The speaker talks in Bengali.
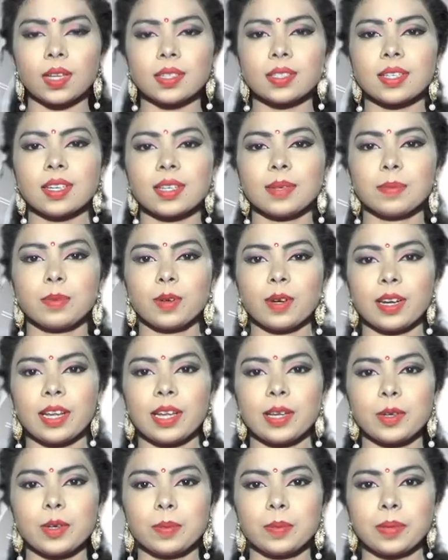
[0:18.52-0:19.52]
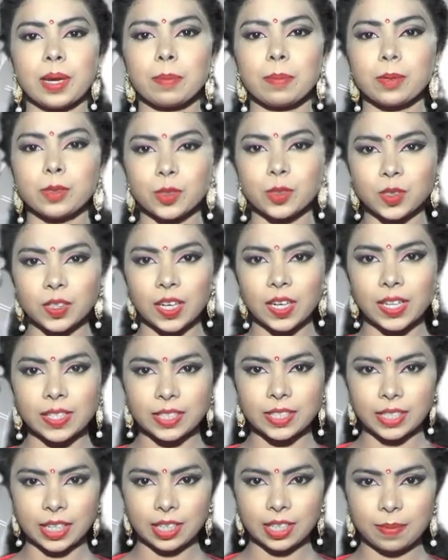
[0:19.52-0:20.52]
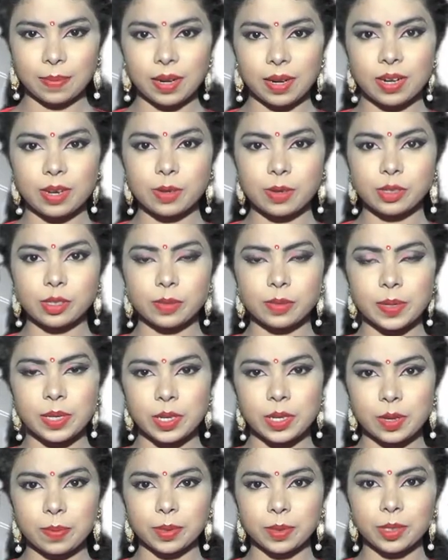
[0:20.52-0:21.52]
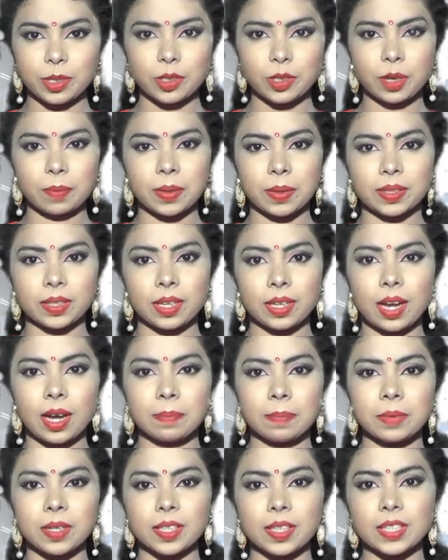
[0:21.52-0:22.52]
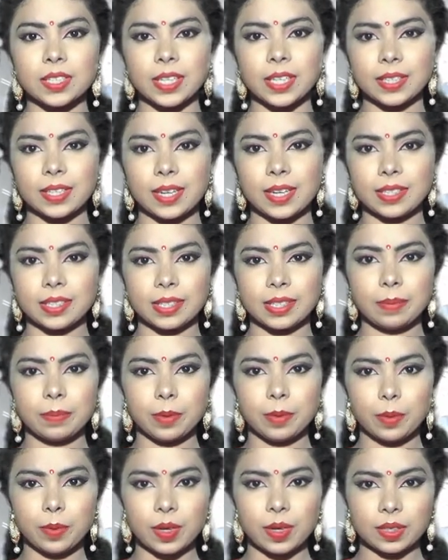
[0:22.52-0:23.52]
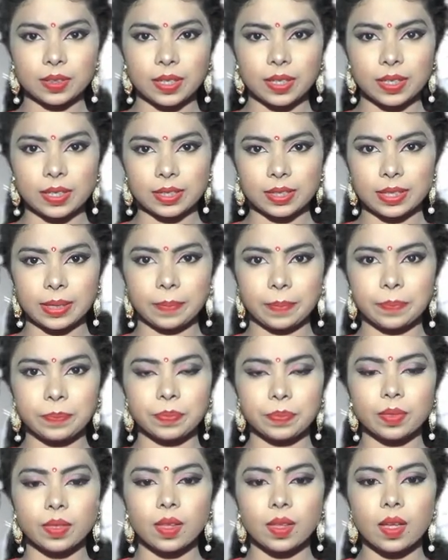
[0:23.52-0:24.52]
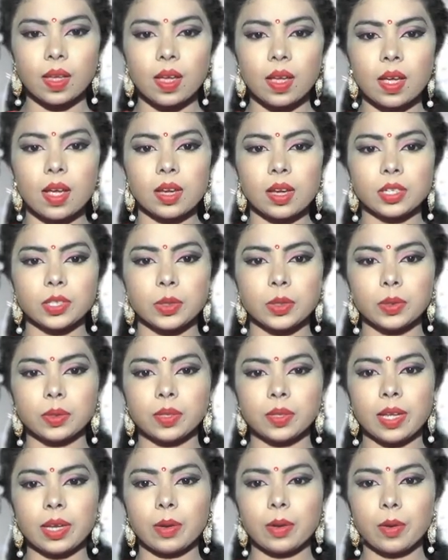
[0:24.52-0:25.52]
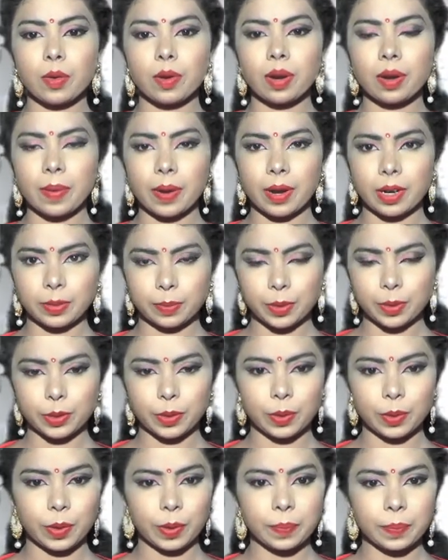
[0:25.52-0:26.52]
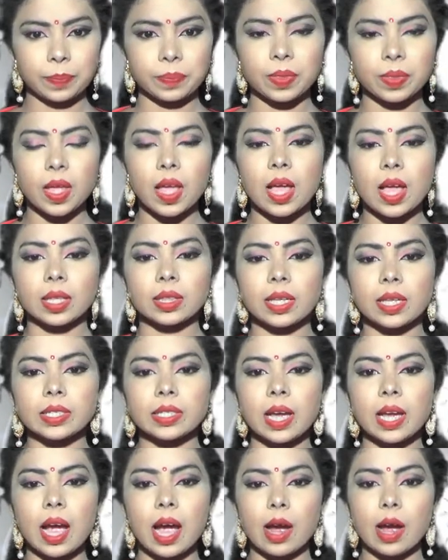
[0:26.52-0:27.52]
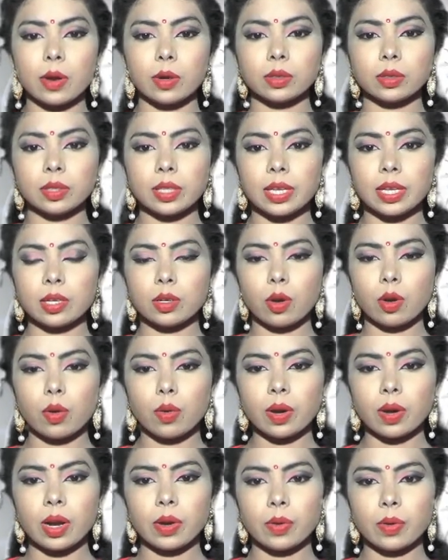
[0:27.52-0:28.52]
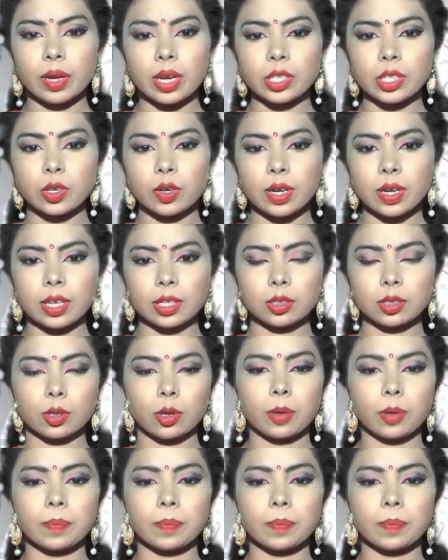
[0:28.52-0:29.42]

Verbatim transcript: আসসালামু আলাইকুম আমন্ত্রণ জানাচ্ছি স্বাধীনমালা নিউজ টিভির নিয়মিত সংবাদে আপনাদের সাথে আছি বকুল আক্তার ইতি শুরুতেই করোনা ভাইরাস প্রসঙ্গ দেশে আরও তিন করোনা রোগী শনাক্ত